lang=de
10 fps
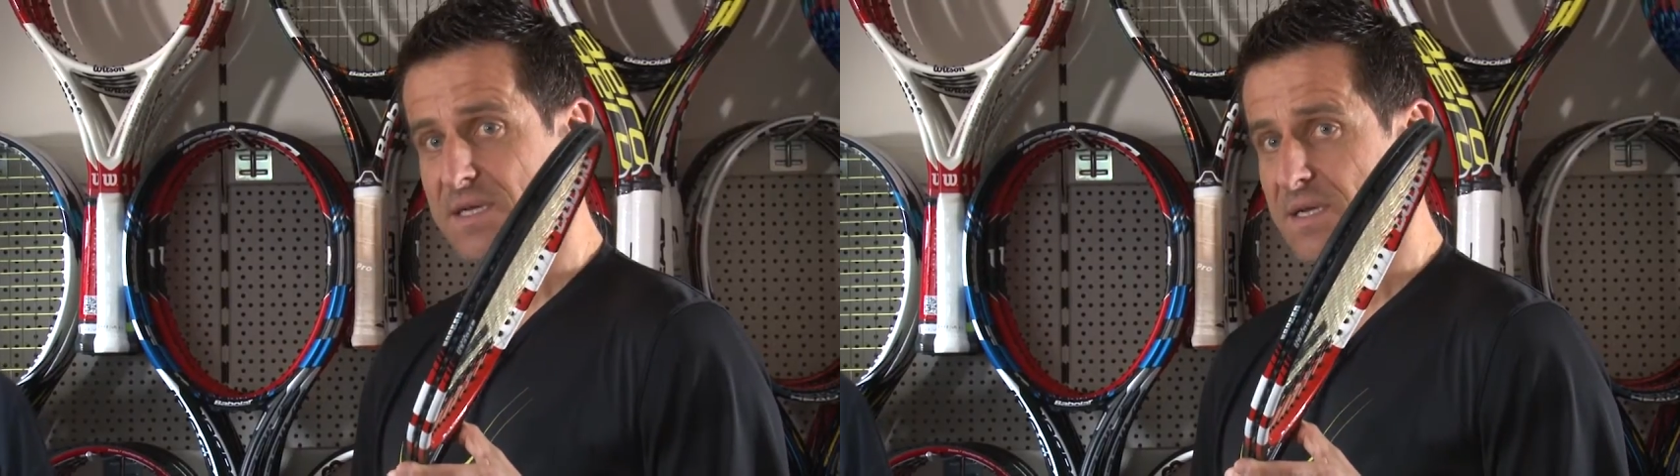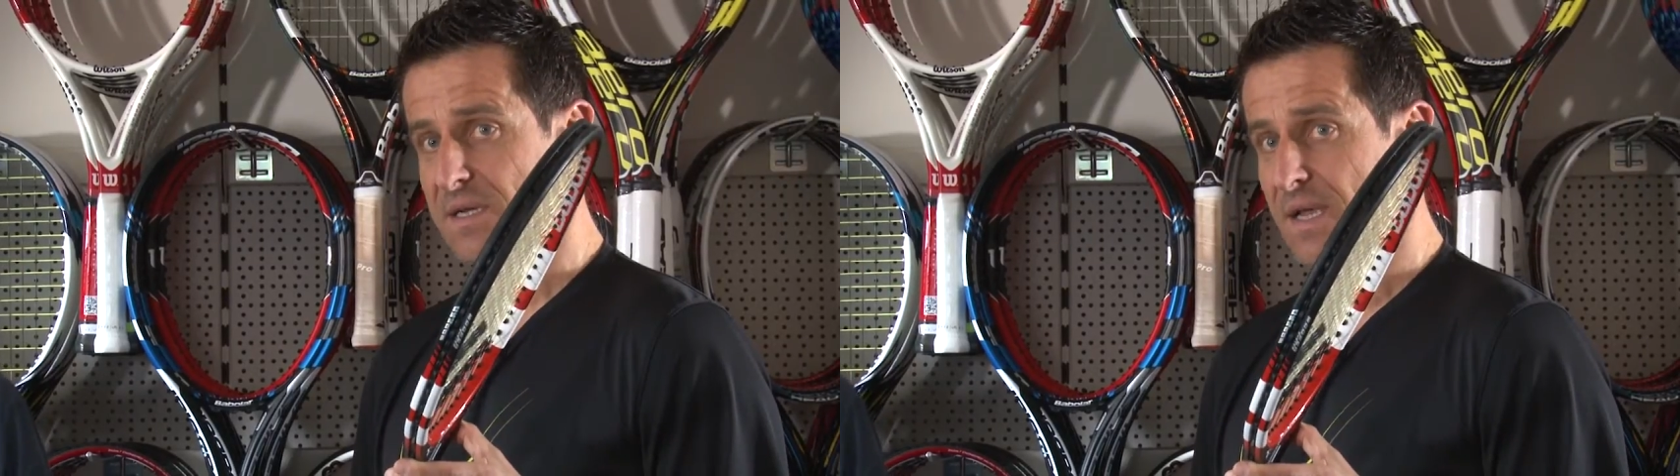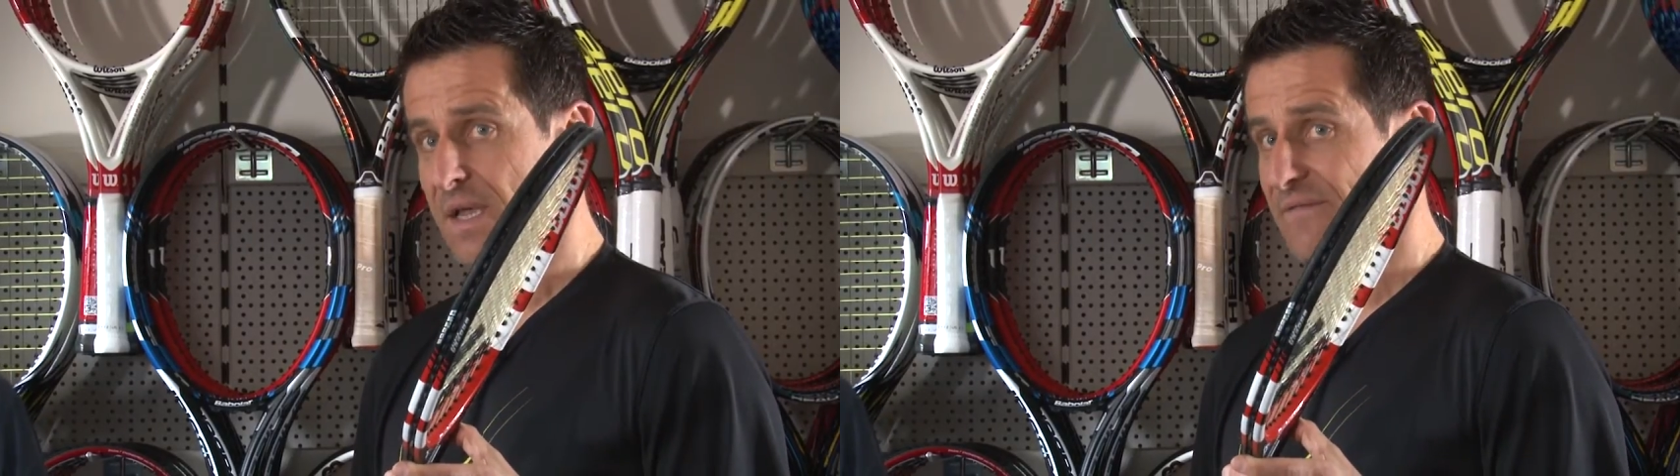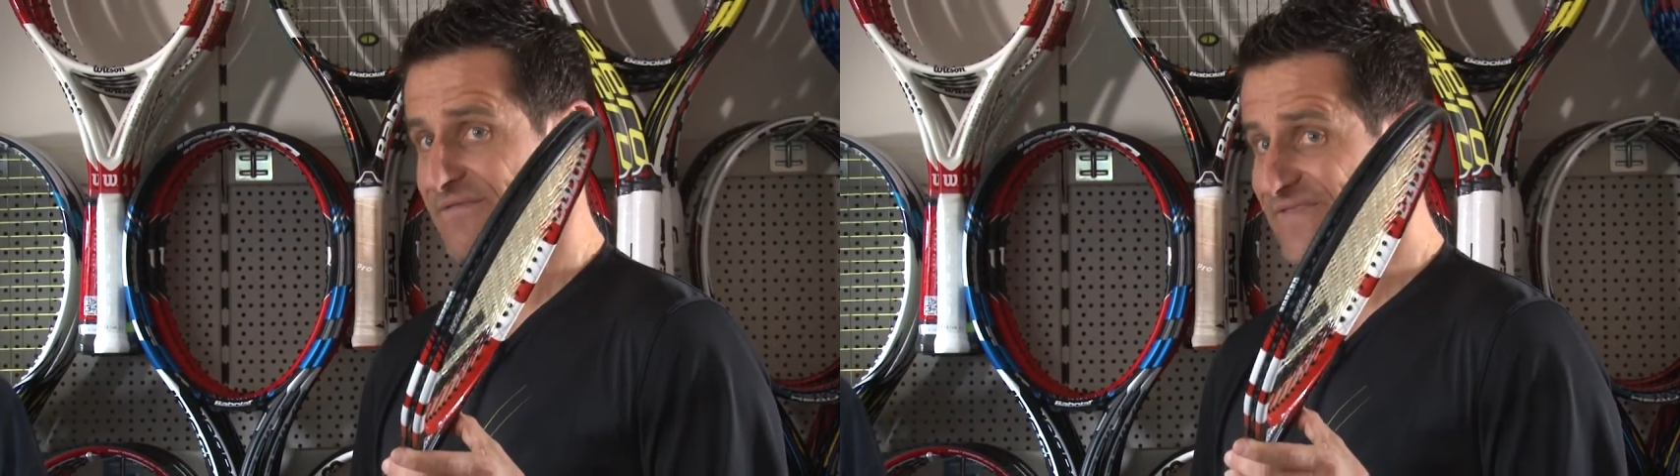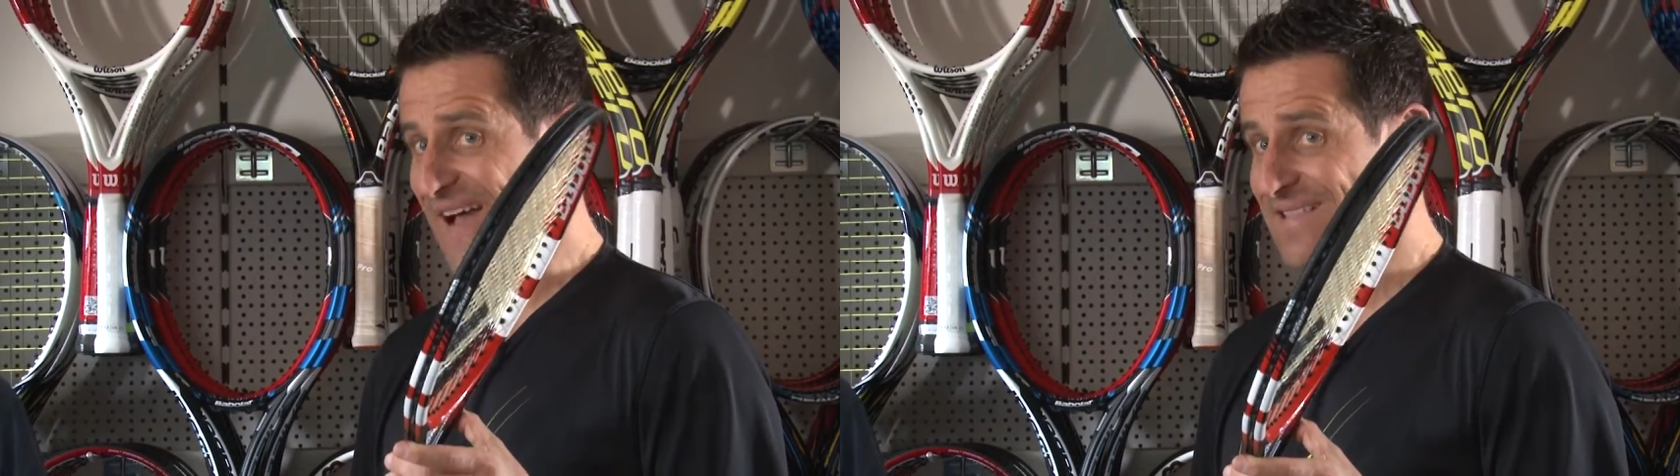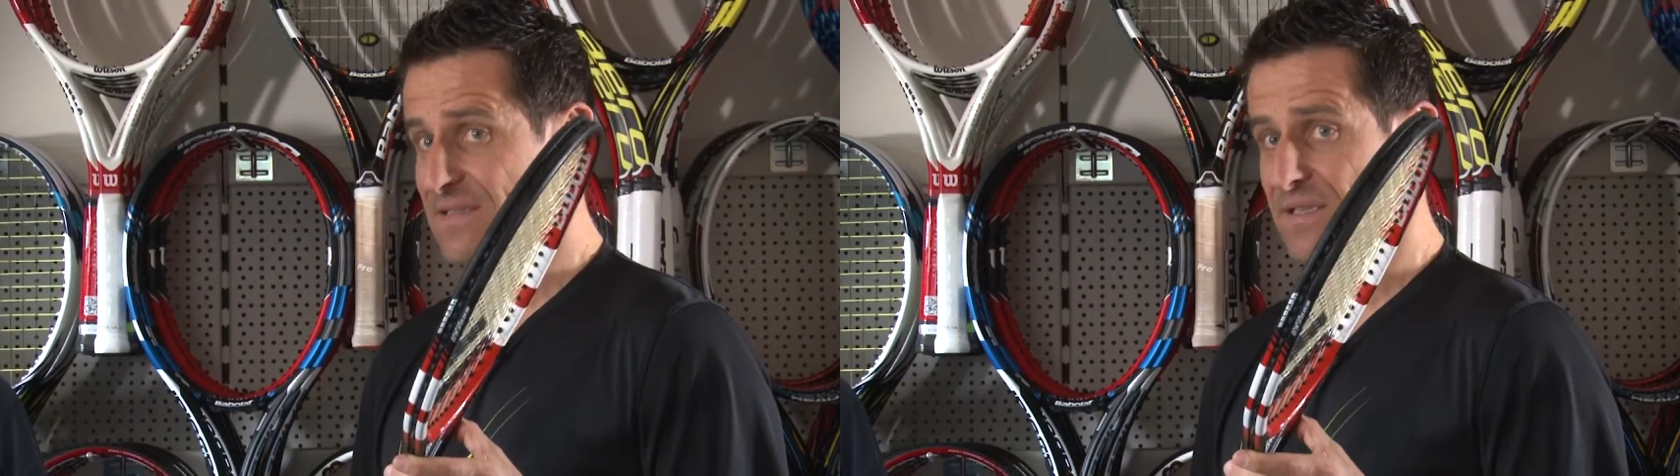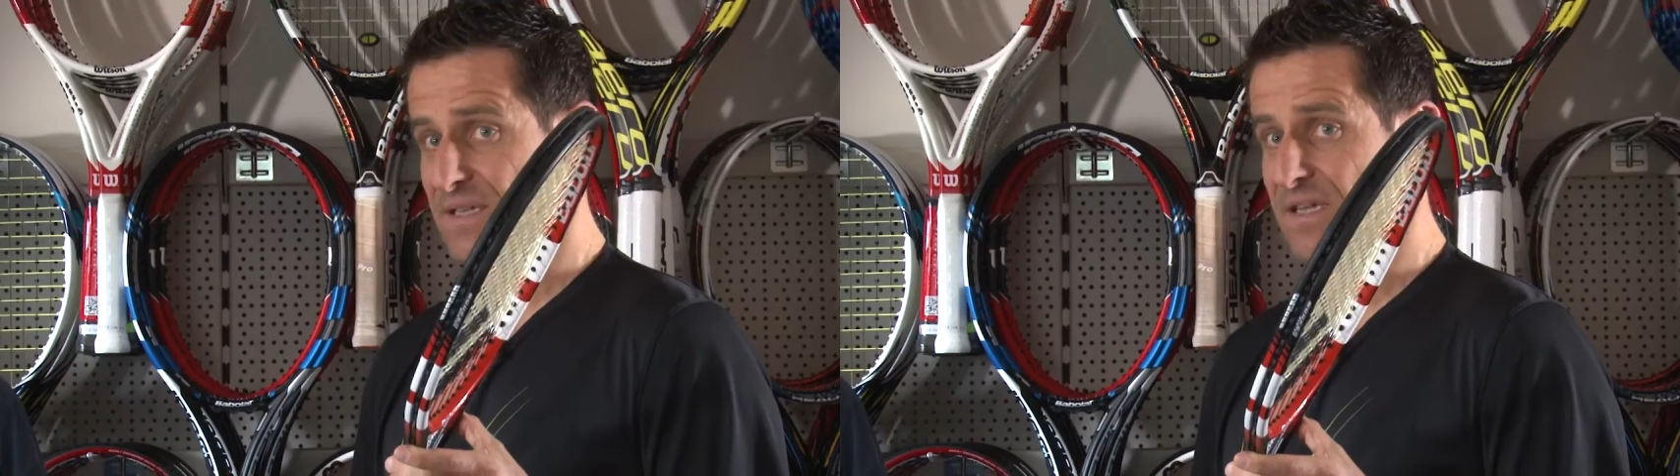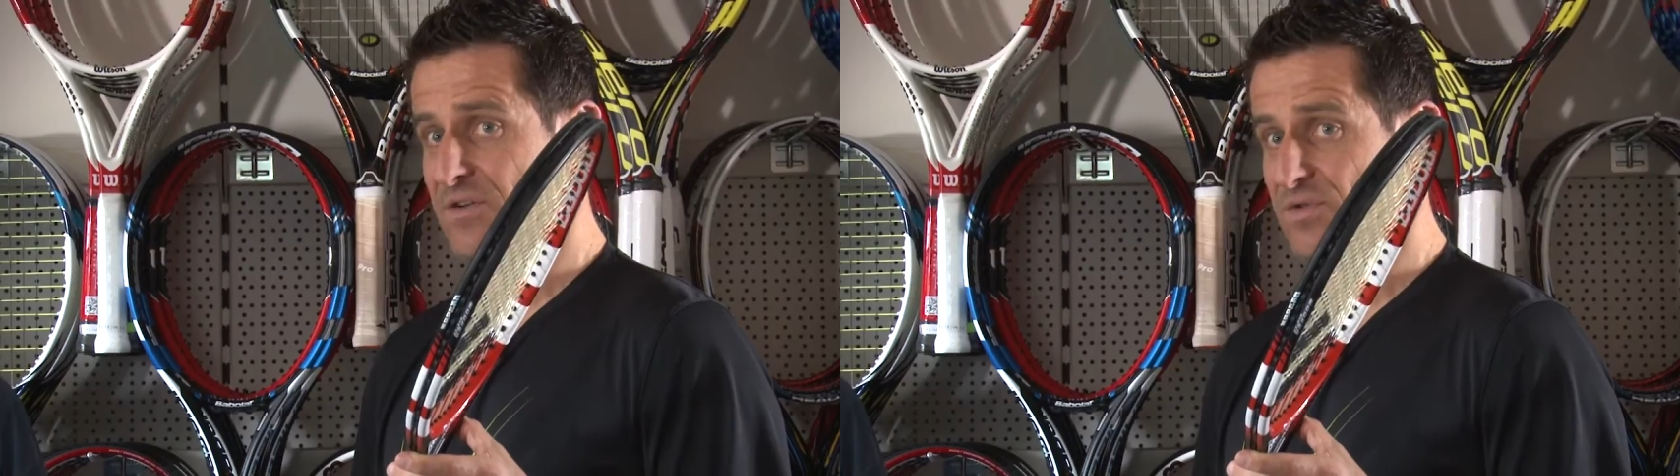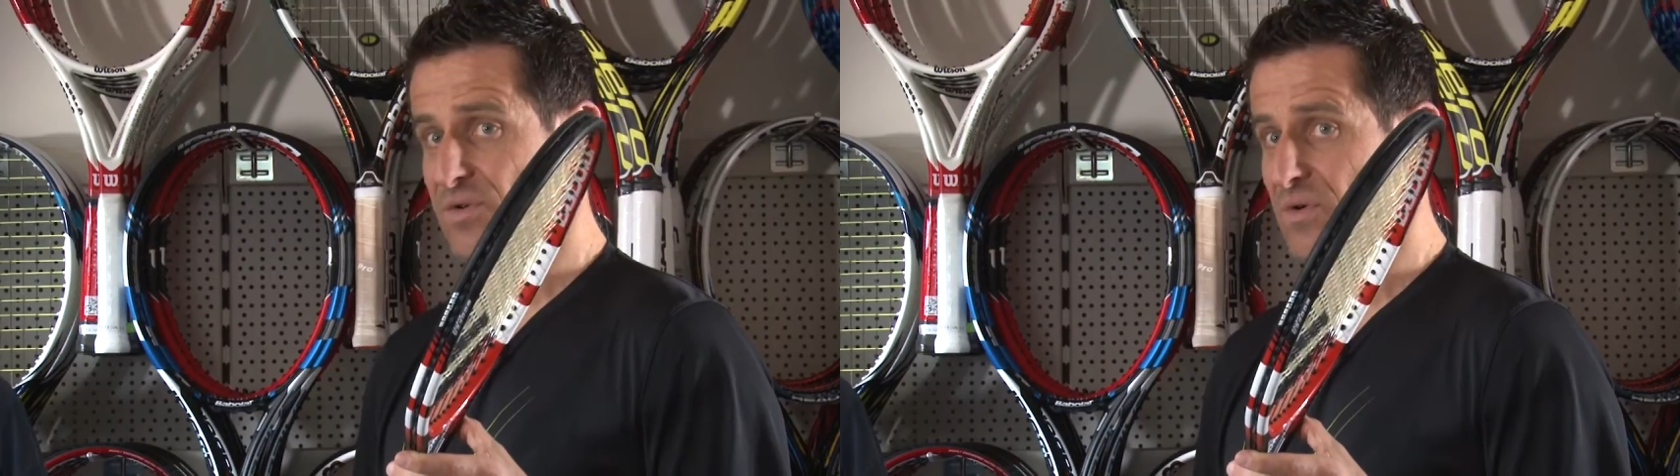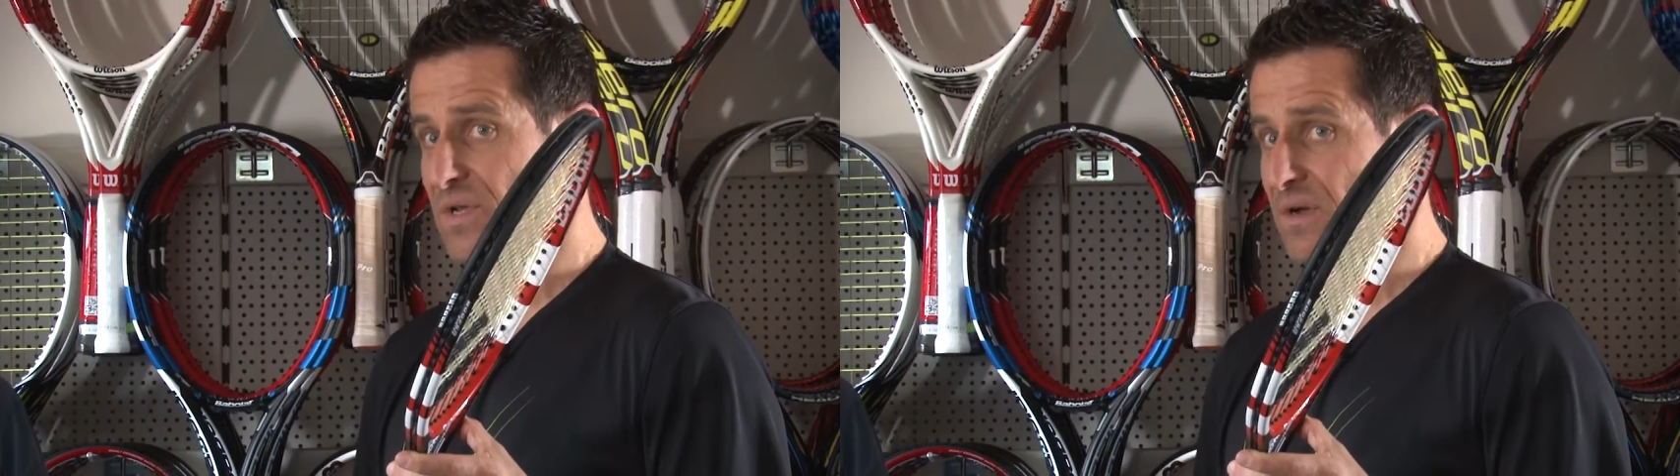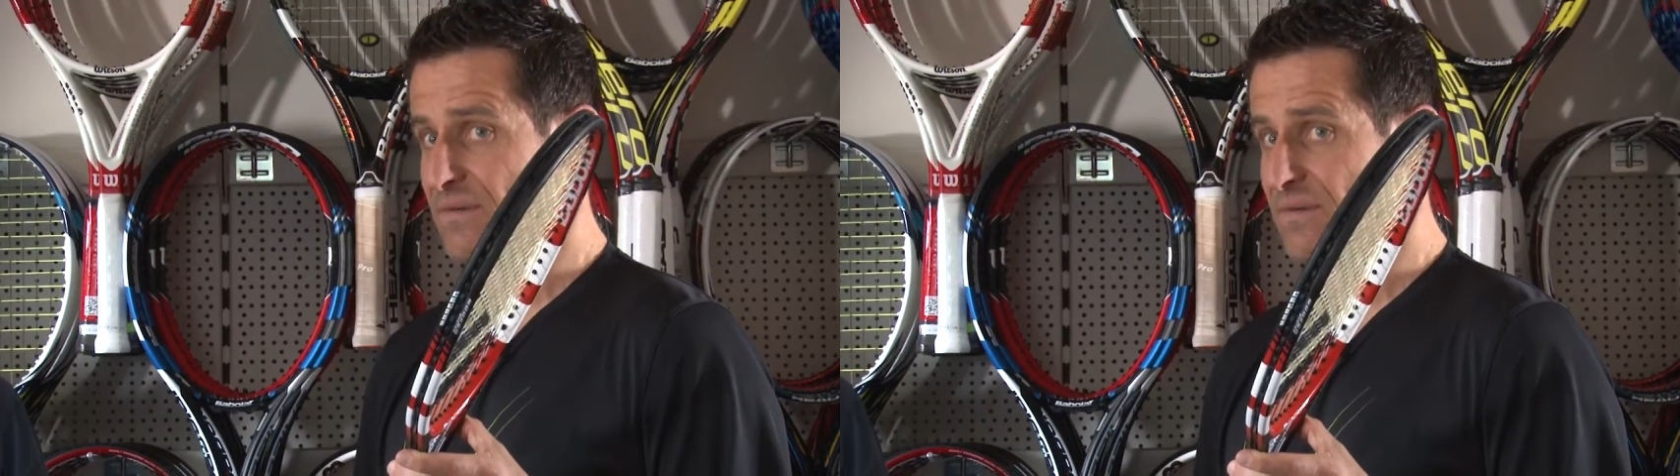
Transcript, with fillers: Äh, wahnsinnige Kontrolle,